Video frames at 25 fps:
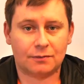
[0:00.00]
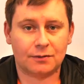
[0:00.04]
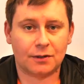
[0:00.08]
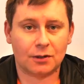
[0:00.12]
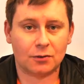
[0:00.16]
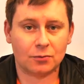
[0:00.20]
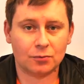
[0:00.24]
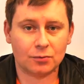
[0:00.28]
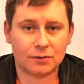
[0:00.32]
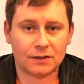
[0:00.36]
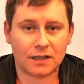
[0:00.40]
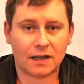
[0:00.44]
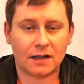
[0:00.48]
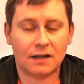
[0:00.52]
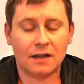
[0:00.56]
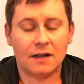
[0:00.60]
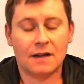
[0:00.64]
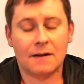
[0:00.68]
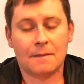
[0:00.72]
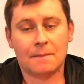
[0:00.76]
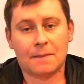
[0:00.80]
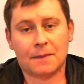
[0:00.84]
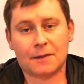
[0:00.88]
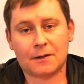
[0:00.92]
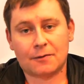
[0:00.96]
Wielgusa,
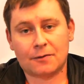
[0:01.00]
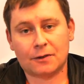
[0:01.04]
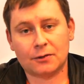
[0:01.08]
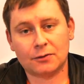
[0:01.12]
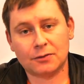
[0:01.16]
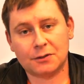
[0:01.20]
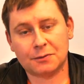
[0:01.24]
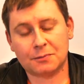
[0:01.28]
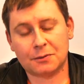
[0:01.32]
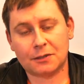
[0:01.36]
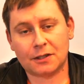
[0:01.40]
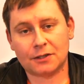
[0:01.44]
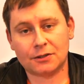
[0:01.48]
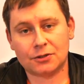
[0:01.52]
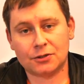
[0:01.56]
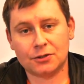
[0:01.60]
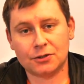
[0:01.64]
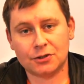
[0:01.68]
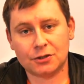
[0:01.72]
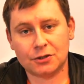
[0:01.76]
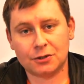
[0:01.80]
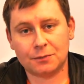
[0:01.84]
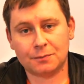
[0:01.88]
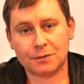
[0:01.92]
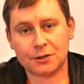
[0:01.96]
trwający ponad
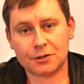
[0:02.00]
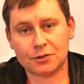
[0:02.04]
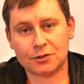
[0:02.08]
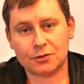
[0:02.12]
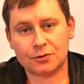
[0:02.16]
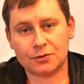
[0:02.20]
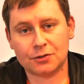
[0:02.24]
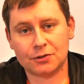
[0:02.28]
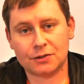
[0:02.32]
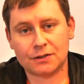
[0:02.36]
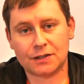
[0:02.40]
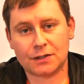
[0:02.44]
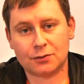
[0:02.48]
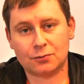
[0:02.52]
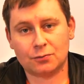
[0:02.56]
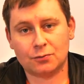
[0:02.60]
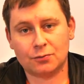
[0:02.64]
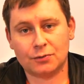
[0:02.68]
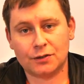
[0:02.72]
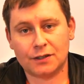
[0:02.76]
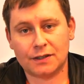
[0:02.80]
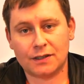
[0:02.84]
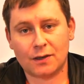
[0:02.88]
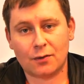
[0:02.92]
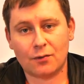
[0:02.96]
35 godzin,
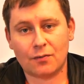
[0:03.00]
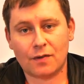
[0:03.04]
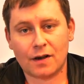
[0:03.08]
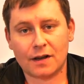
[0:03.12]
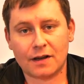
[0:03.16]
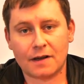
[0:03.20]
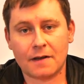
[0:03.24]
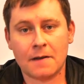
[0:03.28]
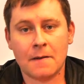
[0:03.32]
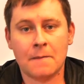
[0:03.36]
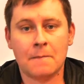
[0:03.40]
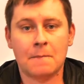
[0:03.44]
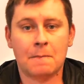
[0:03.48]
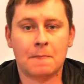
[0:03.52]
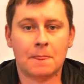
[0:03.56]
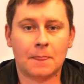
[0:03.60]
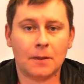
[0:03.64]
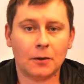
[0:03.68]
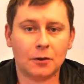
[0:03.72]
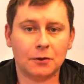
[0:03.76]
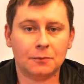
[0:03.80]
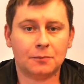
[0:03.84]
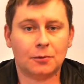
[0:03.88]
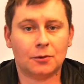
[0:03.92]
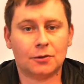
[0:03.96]
zasługuje na uwagę.
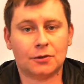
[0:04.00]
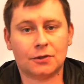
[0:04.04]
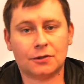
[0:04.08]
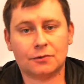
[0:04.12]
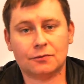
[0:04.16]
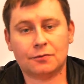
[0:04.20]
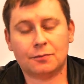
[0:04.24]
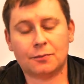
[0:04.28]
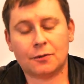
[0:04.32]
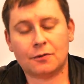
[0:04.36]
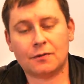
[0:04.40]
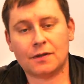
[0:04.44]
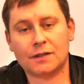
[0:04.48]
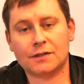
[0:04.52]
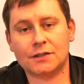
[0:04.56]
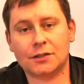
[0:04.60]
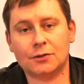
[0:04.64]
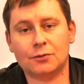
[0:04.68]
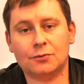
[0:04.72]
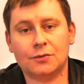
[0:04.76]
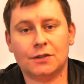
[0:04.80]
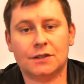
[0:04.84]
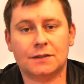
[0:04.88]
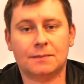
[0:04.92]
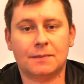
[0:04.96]
No i po
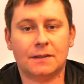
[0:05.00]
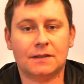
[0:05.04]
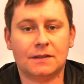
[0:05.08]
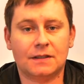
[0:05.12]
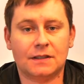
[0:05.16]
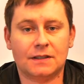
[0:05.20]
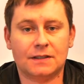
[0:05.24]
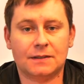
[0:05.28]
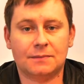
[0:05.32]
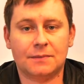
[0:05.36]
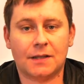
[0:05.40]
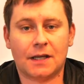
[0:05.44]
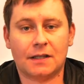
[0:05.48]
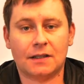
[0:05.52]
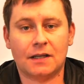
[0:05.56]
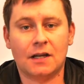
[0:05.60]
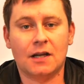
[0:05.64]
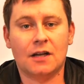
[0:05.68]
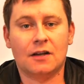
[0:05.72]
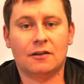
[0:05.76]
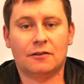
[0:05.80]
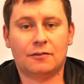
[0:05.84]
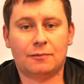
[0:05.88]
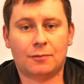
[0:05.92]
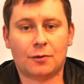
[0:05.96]
wprowadzeniu niezbędnych zmian
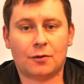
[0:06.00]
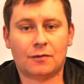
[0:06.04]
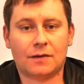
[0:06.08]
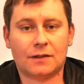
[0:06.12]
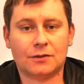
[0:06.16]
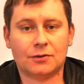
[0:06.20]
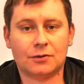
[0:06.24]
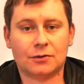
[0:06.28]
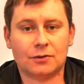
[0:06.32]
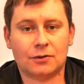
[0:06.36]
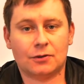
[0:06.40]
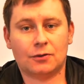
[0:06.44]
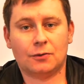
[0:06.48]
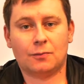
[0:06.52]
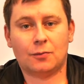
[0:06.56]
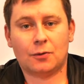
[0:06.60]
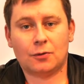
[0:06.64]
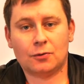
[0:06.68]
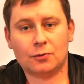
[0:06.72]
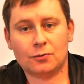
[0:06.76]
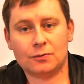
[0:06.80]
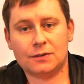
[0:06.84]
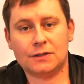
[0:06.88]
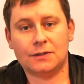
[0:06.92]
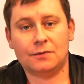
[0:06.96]
wprowadzono do
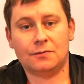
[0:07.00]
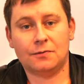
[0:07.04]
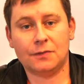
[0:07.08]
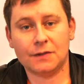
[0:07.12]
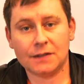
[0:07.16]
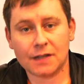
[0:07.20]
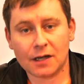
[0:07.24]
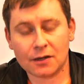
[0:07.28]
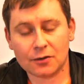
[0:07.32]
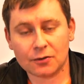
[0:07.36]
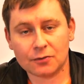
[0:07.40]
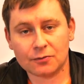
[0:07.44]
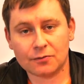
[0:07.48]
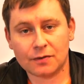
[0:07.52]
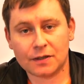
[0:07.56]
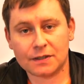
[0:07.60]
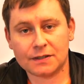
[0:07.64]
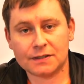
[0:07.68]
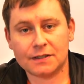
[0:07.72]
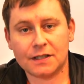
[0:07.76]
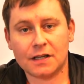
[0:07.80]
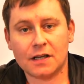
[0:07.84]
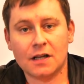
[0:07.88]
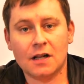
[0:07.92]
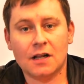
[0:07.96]
produkcji finalną
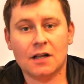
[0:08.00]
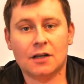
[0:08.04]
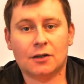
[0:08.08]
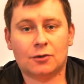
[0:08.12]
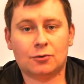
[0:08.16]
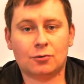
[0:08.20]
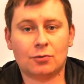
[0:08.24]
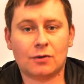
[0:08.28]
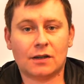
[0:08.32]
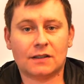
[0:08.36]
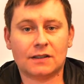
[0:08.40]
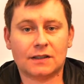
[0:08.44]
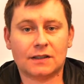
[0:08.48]
wersję, która